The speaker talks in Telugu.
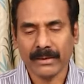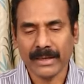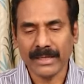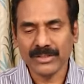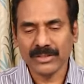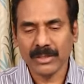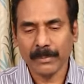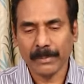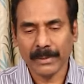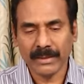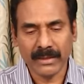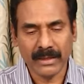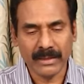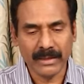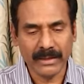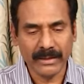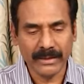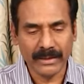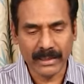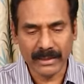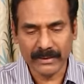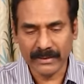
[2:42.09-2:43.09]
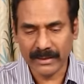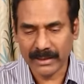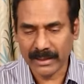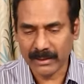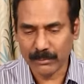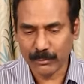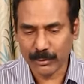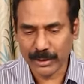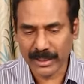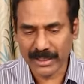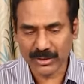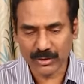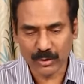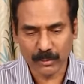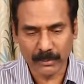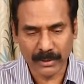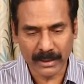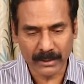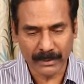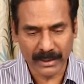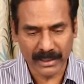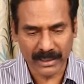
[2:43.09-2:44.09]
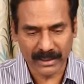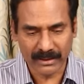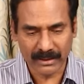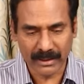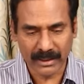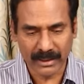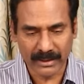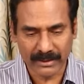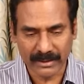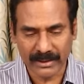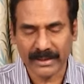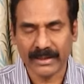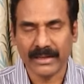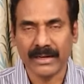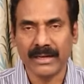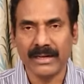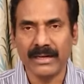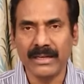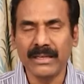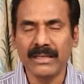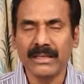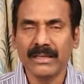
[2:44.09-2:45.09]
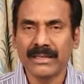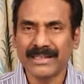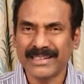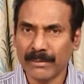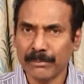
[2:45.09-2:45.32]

రాష్ట్ర ప్రధాన ఎన్నికల అధికారి ముఖేష్ కుమార్ మేనాదా గారి దగ్గరికి వెళ్ళి